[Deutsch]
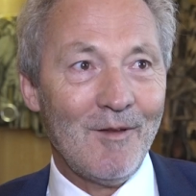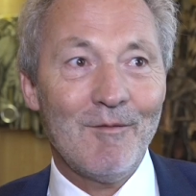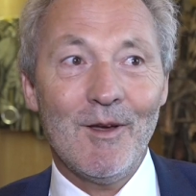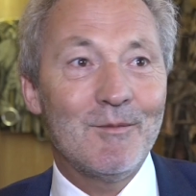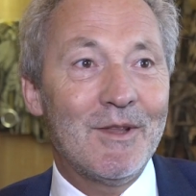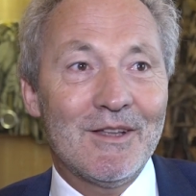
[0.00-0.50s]

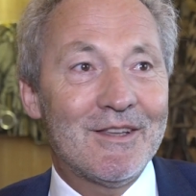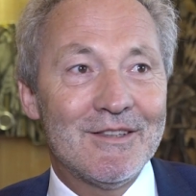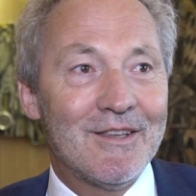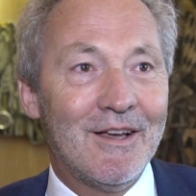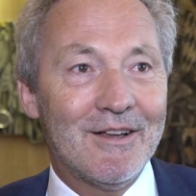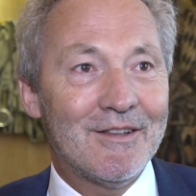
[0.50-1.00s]
Wir haben nicht
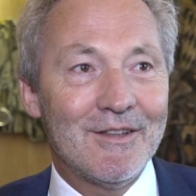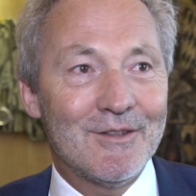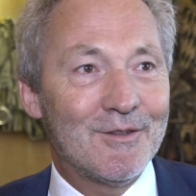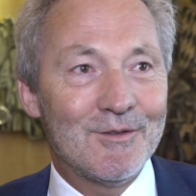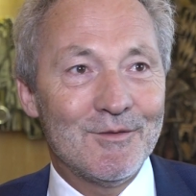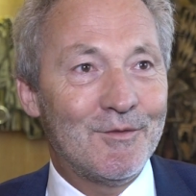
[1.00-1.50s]
gesagt,
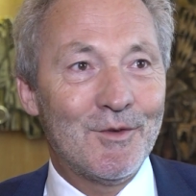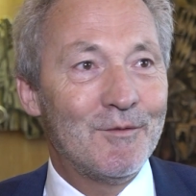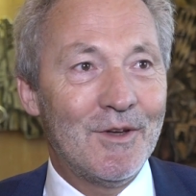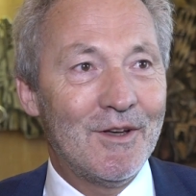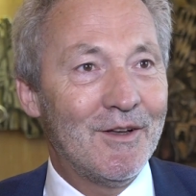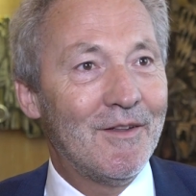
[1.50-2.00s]
jetzt führen
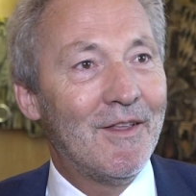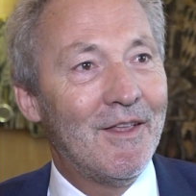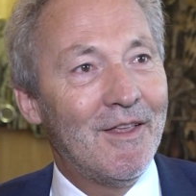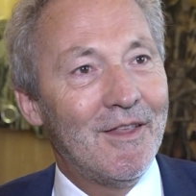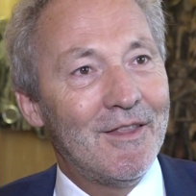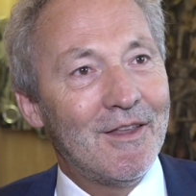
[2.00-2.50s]
wir
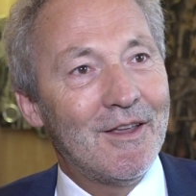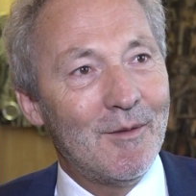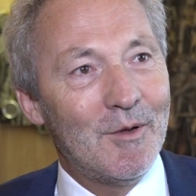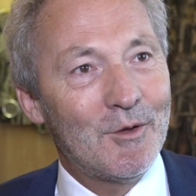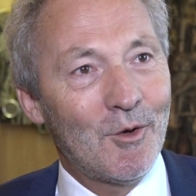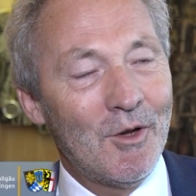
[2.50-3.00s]
die
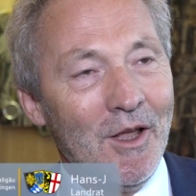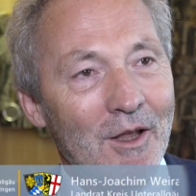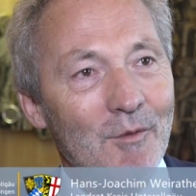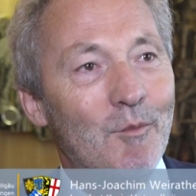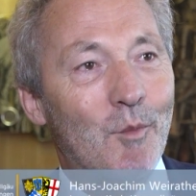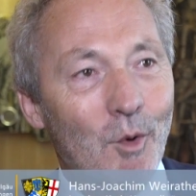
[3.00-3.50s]
gelbe Tonne
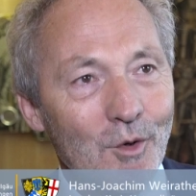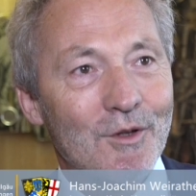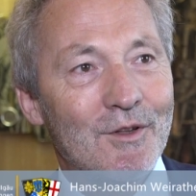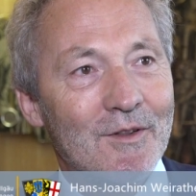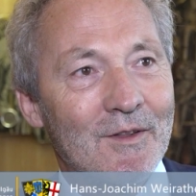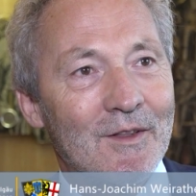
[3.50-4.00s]
ein,
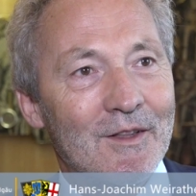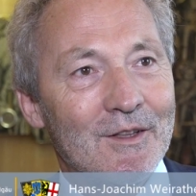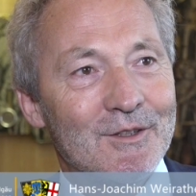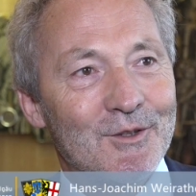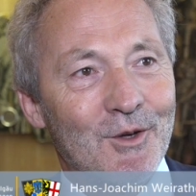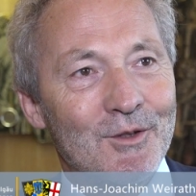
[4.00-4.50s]
Punkt,
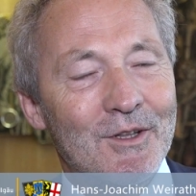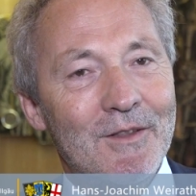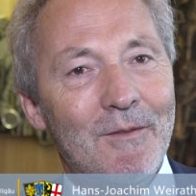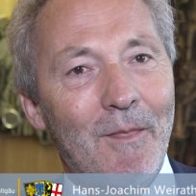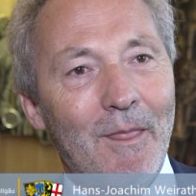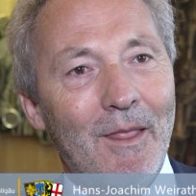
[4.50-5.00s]

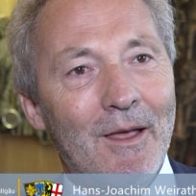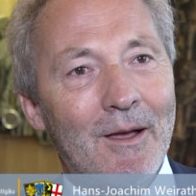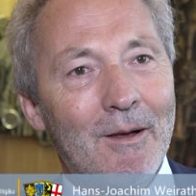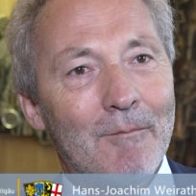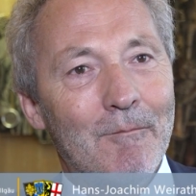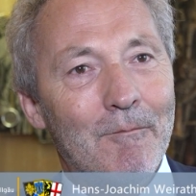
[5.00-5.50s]
sondern
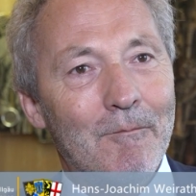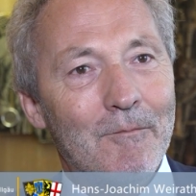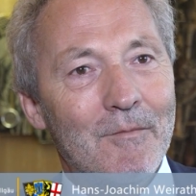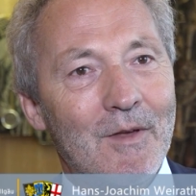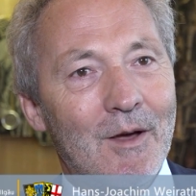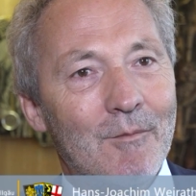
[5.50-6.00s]
ähm,
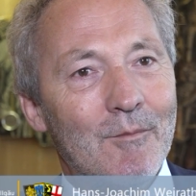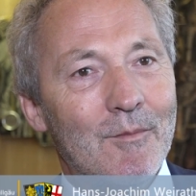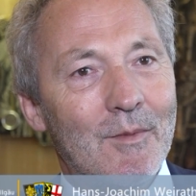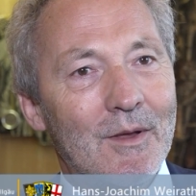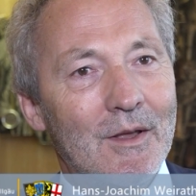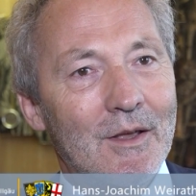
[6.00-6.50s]
wir haben
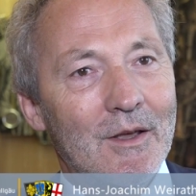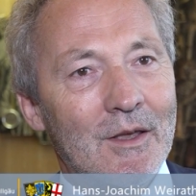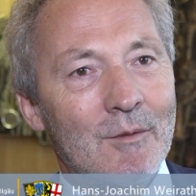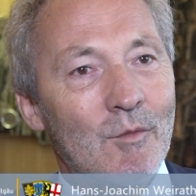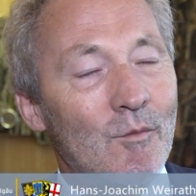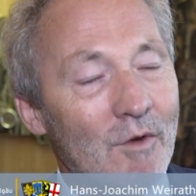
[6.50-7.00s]

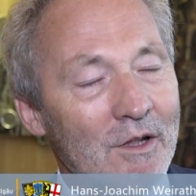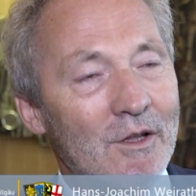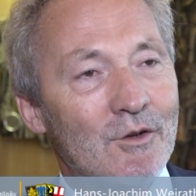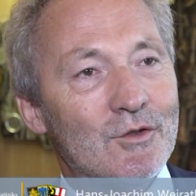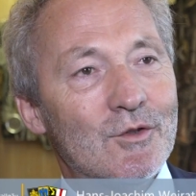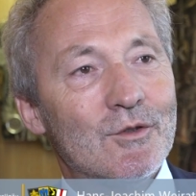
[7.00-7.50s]
im
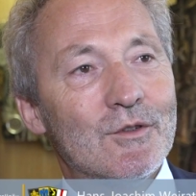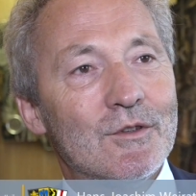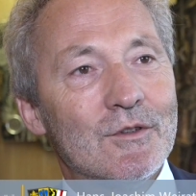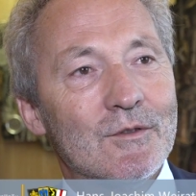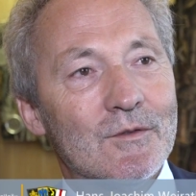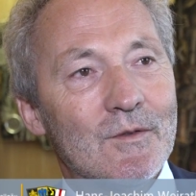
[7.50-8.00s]

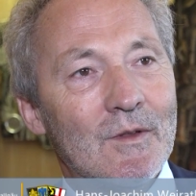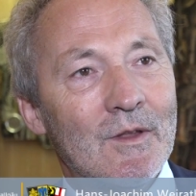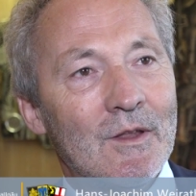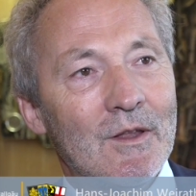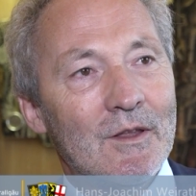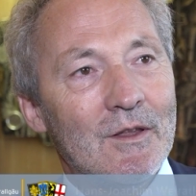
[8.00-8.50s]
Umweltausschuss
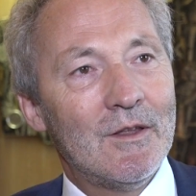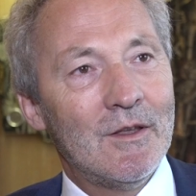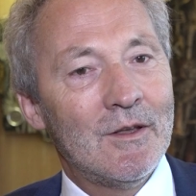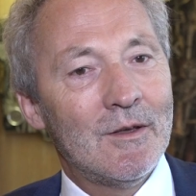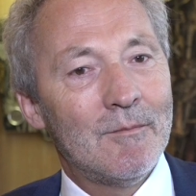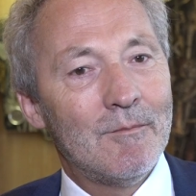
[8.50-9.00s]

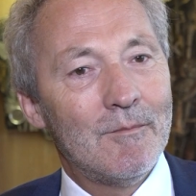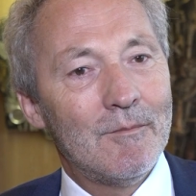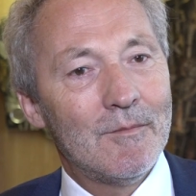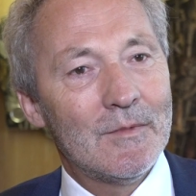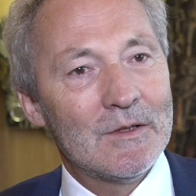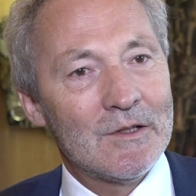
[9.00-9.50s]

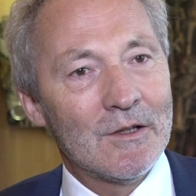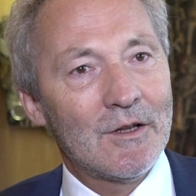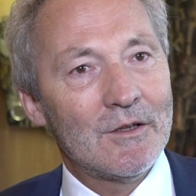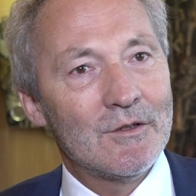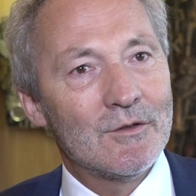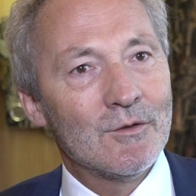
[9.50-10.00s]
ähm, des
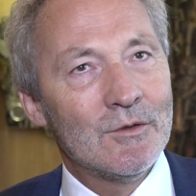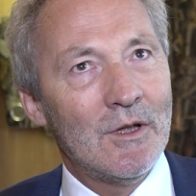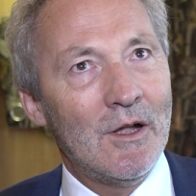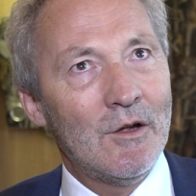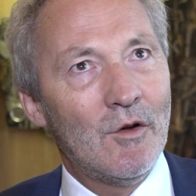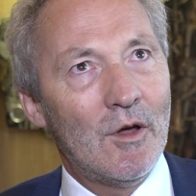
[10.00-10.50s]
Landkreises
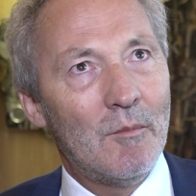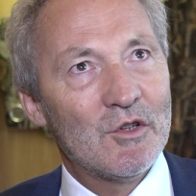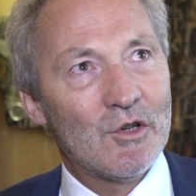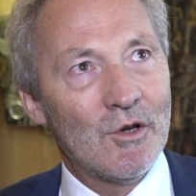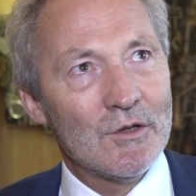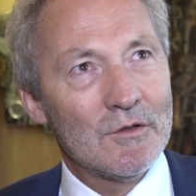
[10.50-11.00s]
Unterallgäu
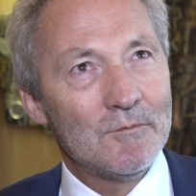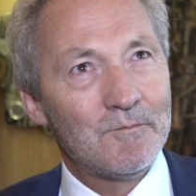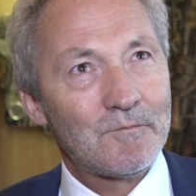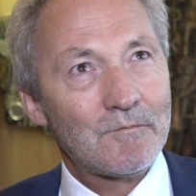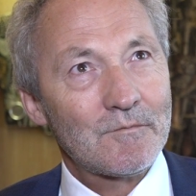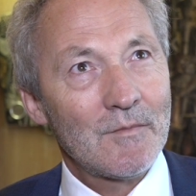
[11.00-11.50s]
beschlossen,
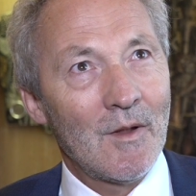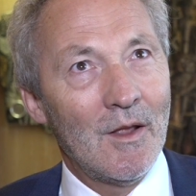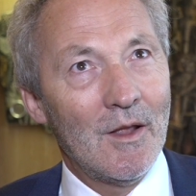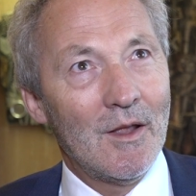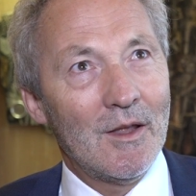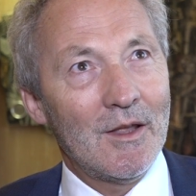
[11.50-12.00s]

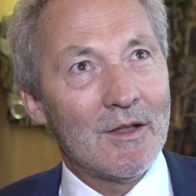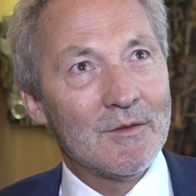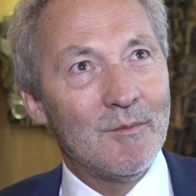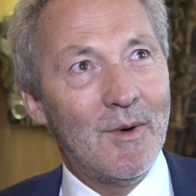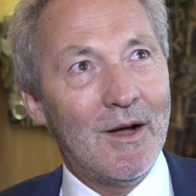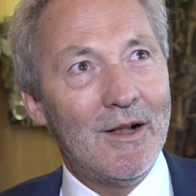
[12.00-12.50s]

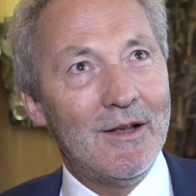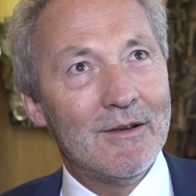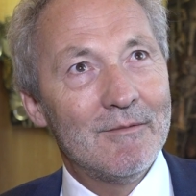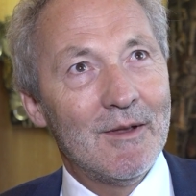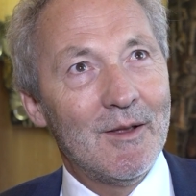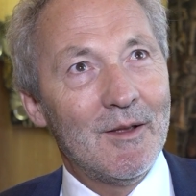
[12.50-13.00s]
jetzt mal
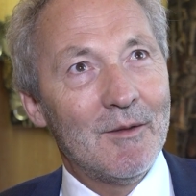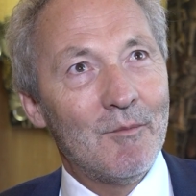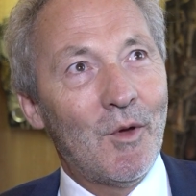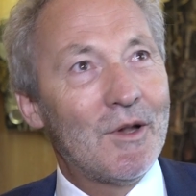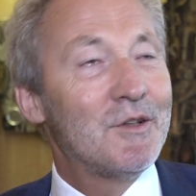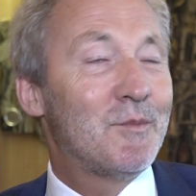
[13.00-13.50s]

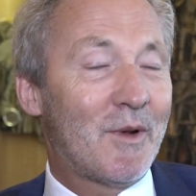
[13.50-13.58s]
möglichst